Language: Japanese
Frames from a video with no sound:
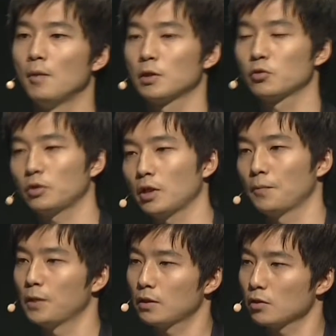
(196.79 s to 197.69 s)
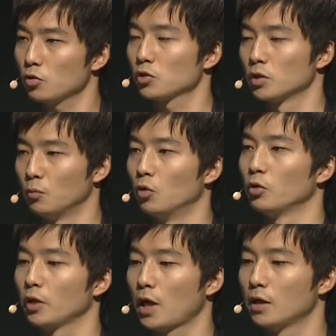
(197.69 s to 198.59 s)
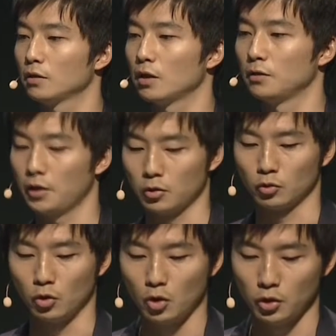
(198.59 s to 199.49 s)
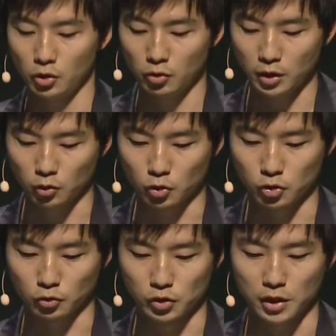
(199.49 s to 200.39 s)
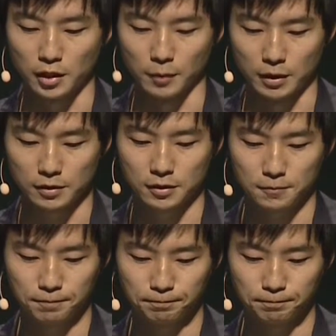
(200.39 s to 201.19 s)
まそういったリピーター促進もより簡単にできるというのが特徴としてあります。